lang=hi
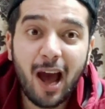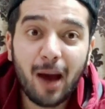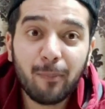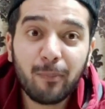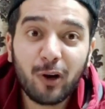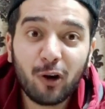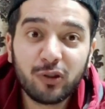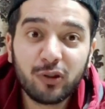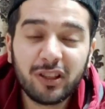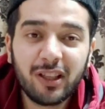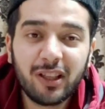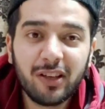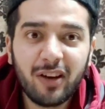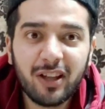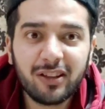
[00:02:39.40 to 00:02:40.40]
ऐप ब्राउजर
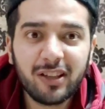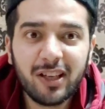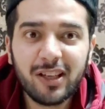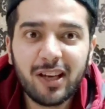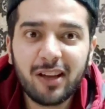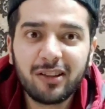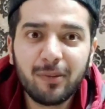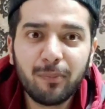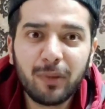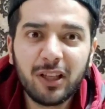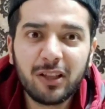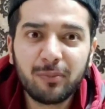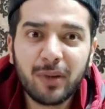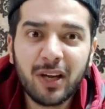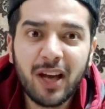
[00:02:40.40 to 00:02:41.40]
थी वैसे ही है सिंपली
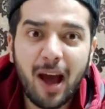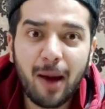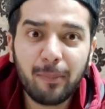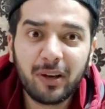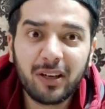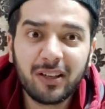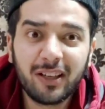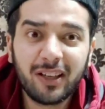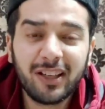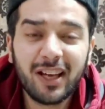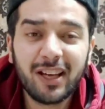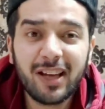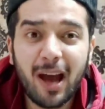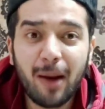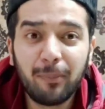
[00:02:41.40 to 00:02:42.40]
इसमें ऐप रन करनी
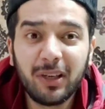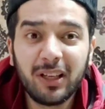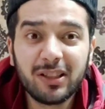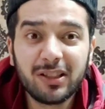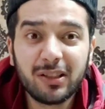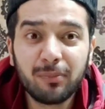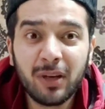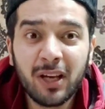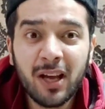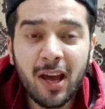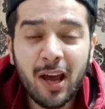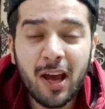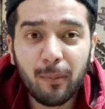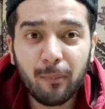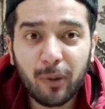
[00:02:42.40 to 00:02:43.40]
है या एप्लीकेशन में
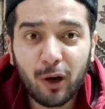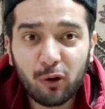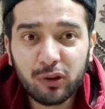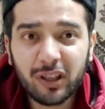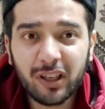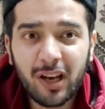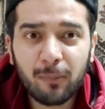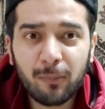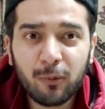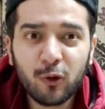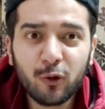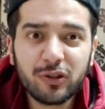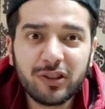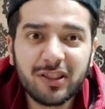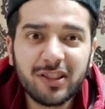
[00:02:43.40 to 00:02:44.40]
ब्राउज करना है आप लोग
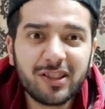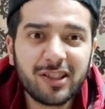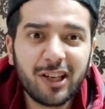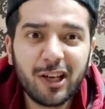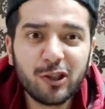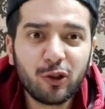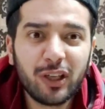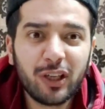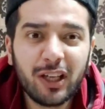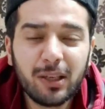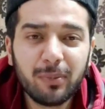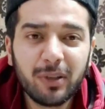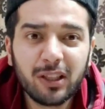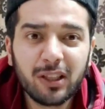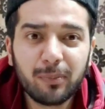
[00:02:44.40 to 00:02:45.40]
को सर्च करना है जो डेली
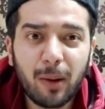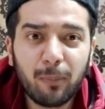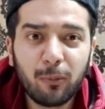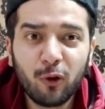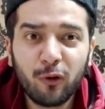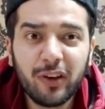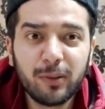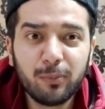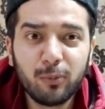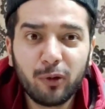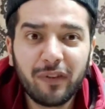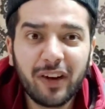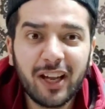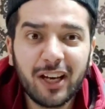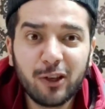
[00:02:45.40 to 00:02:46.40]
बेसिस पे आप लोग
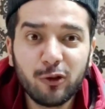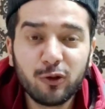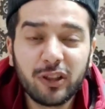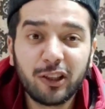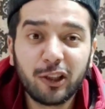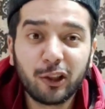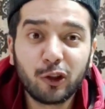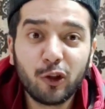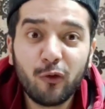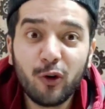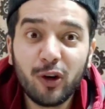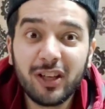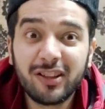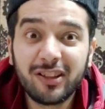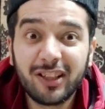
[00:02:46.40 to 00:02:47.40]
फेसबुक वगैरह यूज कर सकते हो
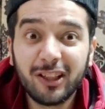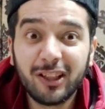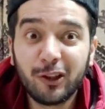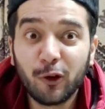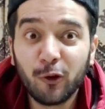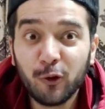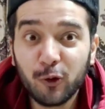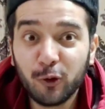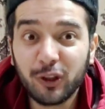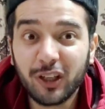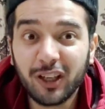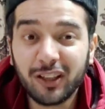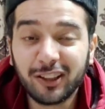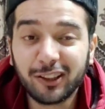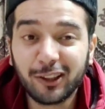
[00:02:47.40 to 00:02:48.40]
वो इसके थ्रू यूज
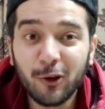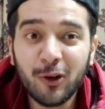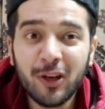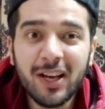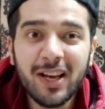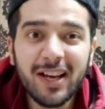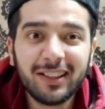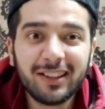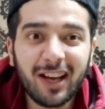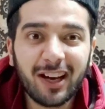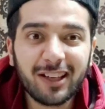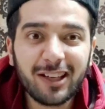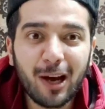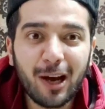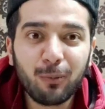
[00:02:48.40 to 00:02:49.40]
कर सकते हो
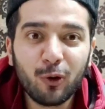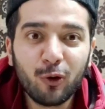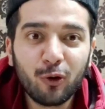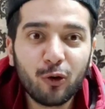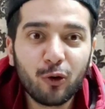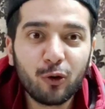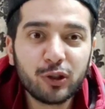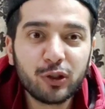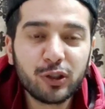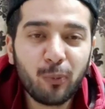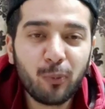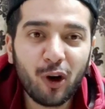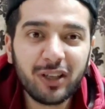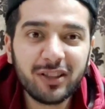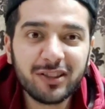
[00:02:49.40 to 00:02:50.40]
ताकि आप लोगों को कुछ
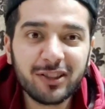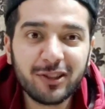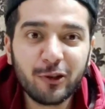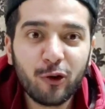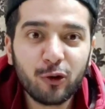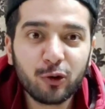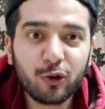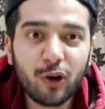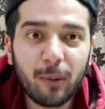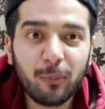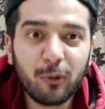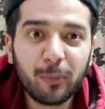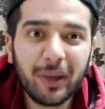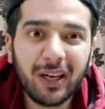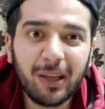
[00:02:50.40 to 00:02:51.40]
पॉइंट्स अर्न हो और उसको आप
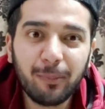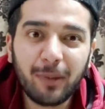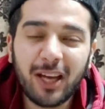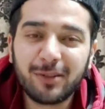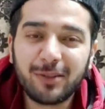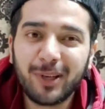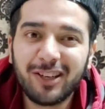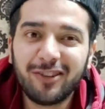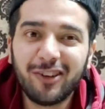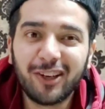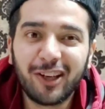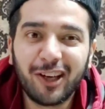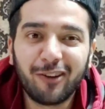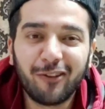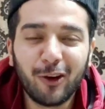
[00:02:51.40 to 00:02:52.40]
लोग पेटीएम कैश में कन्वर्ट
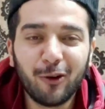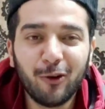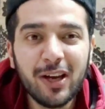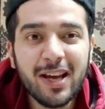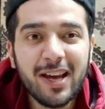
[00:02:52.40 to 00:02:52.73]
करवा लो